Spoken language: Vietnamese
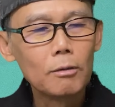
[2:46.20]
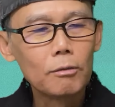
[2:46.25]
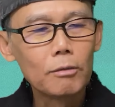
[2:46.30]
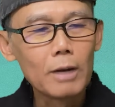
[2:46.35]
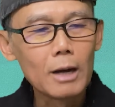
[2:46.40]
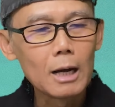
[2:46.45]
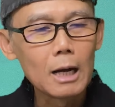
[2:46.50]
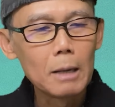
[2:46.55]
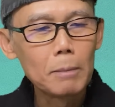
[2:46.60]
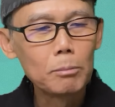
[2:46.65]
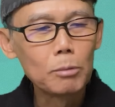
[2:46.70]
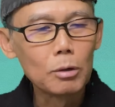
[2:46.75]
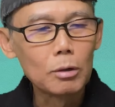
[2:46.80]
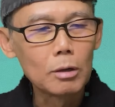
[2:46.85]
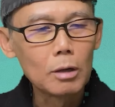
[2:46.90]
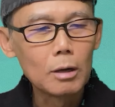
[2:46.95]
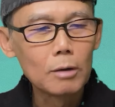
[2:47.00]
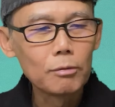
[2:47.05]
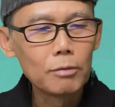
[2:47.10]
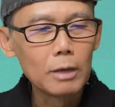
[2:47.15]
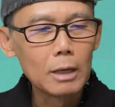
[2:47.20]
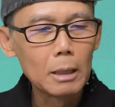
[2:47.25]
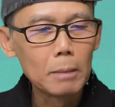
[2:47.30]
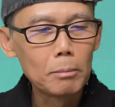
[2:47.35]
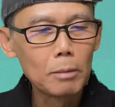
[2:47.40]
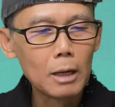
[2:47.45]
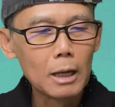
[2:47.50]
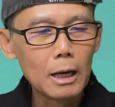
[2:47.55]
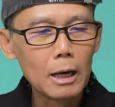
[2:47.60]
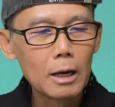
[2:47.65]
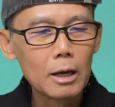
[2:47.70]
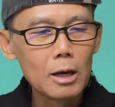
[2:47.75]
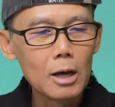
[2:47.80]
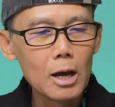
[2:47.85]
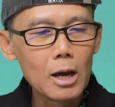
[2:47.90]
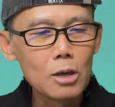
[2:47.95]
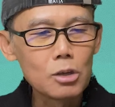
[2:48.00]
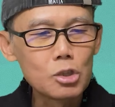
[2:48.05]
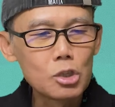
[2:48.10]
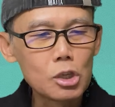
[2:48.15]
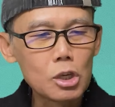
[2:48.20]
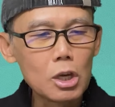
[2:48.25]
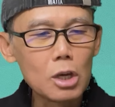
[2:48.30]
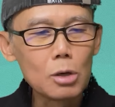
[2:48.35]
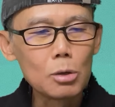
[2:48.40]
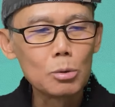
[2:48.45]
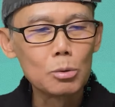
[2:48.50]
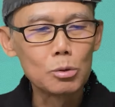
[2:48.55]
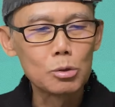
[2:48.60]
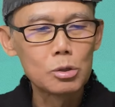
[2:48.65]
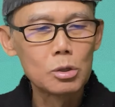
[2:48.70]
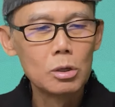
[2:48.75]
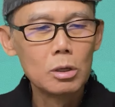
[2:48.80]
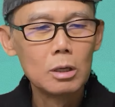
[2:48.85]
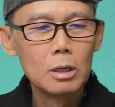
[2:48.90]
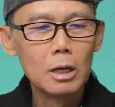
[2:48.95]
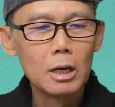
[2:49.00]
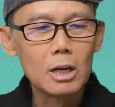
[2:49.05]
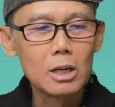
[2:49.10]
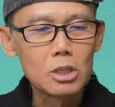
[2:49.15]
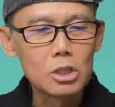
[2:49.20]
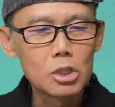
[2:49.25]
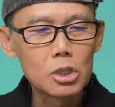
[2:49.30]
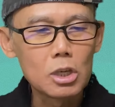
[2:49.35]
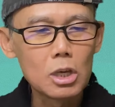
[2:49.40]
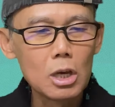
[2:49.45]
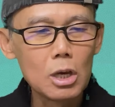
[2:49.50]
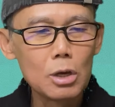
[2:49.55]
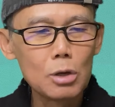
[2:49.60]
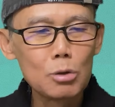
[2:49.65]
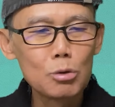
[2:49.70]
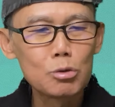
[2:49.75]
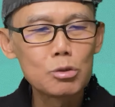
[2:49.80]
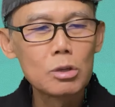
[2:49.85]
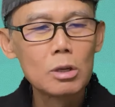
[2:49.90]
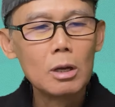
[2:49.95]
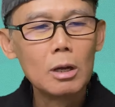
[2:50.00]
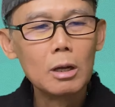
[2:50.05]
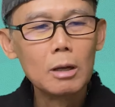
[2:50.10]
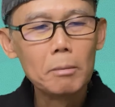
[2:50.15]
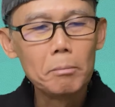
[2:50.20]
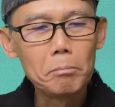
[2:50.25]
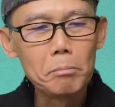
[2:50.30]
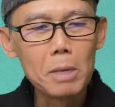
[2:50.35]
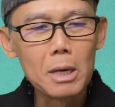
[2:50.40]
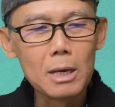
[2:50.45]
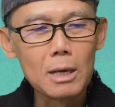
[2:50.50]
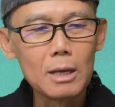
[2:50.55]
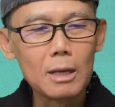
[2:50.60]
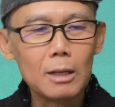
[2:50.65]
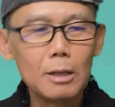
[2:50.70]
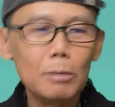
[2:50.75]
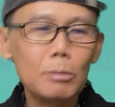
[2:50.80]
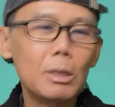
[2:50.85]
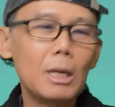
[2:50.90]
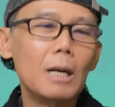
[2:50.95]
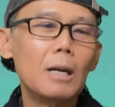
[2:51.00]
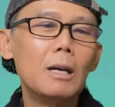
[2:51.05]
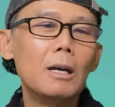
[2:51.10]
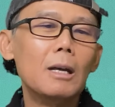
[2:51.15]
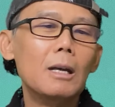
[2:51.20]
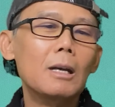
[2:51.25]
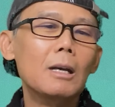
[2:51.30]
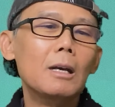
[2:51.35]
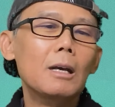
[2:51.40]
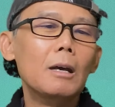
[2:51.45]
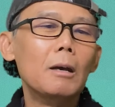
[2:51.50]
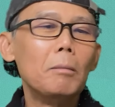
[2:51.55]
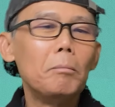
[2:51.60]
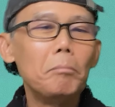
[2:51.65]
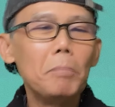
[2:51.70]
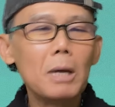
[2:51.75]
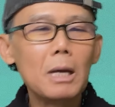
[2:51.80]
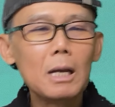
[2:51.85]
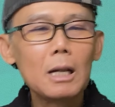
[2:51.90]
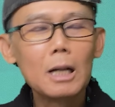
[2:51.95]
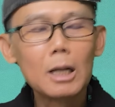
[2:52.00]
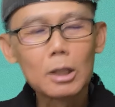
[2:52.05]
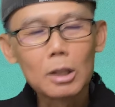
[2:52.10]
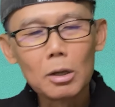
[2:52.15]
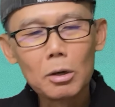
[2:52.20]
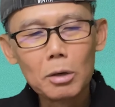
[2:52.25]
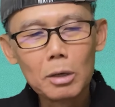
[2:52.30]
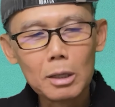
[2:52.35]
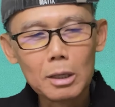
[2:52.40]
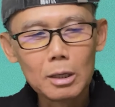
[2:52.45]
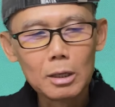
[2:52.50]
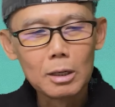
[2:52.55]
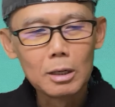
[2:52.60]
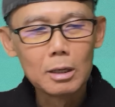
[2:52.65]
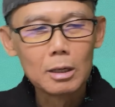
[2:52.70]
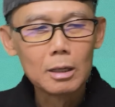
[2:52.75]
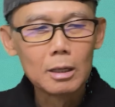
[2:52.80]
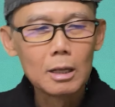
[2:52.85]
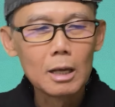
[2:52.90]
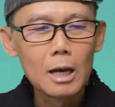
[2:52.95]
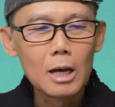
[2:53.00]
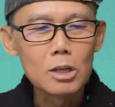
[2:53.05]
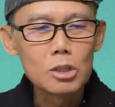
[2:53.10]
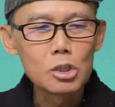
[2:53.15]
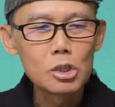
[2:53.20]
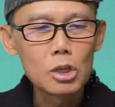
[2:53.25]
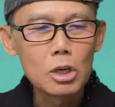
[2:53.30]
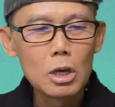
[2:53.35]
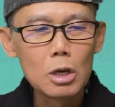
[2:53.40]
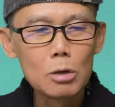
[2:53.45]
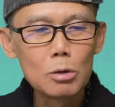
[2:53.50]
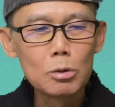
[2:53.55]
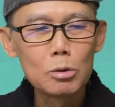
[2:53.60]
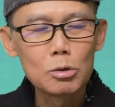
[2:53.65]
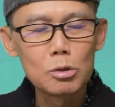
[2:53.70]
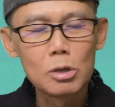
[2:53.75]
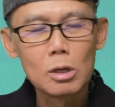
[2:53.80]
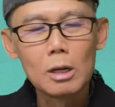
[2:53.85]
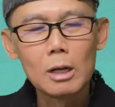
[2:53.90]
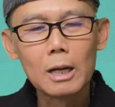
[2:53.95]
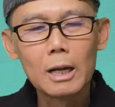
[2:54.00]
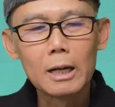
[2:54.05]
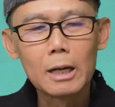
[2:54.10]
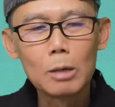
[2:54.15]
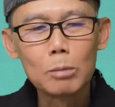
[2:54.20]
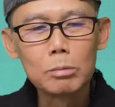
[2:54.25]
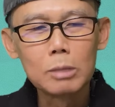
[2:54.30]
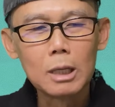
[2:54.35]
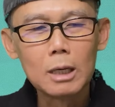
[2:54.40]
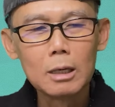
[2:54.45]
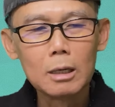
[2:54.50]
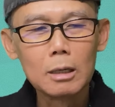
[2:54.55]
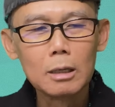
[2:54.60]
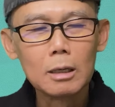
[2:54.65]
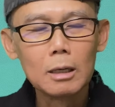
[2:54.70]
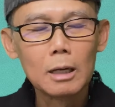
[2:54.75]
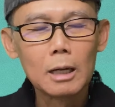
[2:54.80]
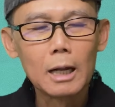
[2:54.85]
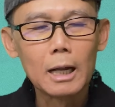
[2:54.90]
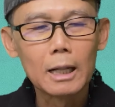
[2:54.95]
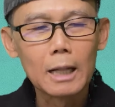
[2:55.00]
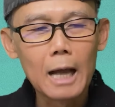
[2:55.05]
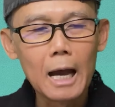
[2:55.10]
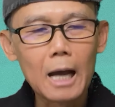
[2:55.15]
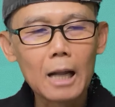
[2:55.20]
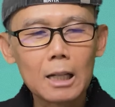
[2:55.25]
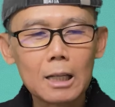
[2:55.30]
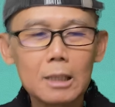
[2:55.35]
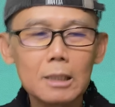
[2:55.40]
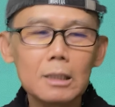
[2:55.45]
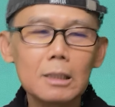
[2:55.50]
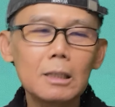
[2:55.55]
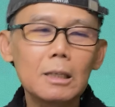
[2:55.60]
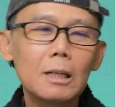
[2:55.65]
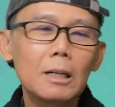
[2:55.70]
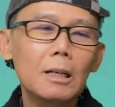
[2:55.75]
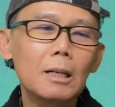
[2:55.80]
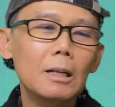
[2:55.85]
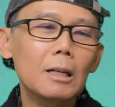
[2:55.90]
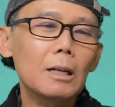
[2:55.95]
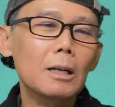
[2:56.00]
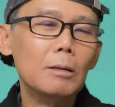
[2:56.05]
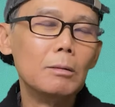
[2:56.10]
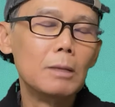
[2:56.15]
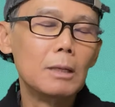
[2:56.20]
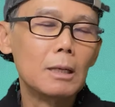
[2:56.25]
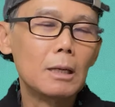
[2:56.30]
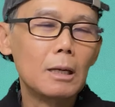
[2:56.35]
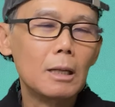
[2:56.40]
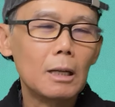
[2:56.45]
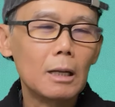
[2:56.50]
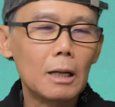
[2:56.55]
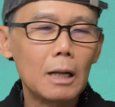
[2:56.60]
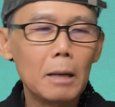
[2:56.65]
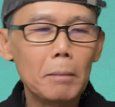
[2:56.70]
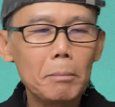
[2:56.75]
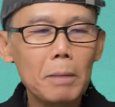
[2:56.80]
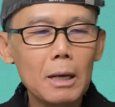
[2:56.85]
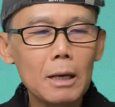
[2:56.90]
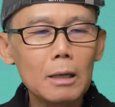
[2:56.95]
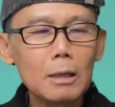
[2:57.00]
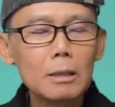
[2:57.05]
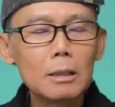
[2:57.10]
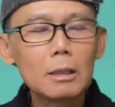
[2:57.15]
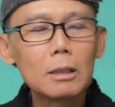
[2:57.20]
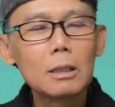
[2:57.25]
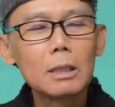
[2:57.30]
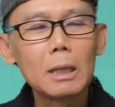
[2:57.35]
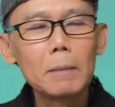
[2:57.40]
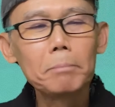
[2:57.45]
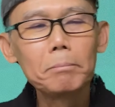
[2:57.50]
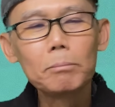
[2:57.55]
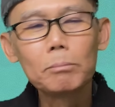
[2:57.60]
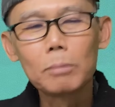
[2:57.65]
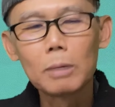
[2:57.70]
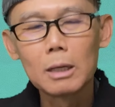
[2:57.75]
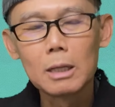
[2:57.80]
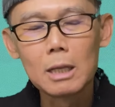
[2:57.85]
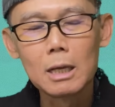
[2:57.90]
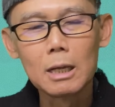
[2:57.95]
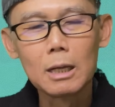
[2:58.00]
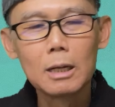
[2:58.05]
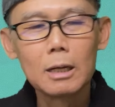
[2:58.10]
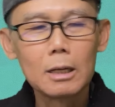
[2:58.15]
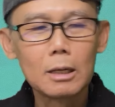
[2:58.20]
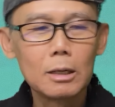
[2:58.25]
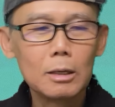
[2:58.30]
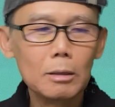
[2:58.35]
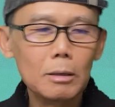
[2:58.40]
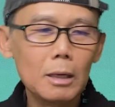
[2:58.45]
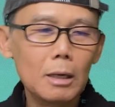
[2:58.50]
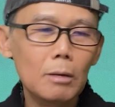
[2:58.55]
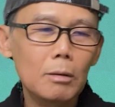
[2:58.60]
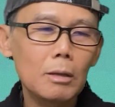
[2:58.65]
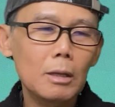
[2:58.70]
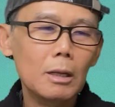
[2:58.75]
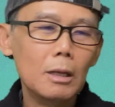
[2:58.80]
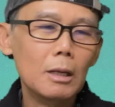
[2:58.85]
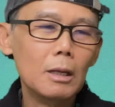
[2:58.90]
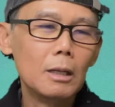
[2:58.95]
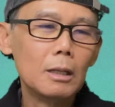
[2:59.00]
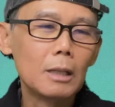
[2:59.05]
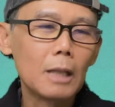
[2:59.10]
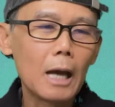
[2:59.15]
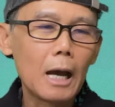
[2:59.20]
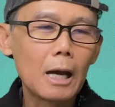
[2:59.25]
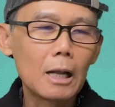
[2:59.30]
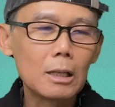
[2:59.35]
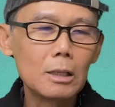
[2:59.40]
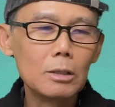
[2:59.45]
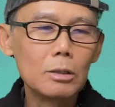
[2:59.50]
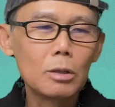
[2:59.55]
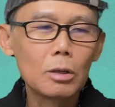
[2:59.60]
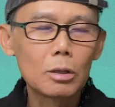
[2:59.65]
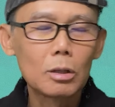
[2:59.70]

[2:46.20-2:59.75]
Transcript: phát âm của nó, phiên âm là excuse, excuse me, đúng chưa? Me là tôi, excuse là động từ, là tha thứ, đúng chưa? Là miễn chấp cái gì đó, đúng không? Tha thứ cho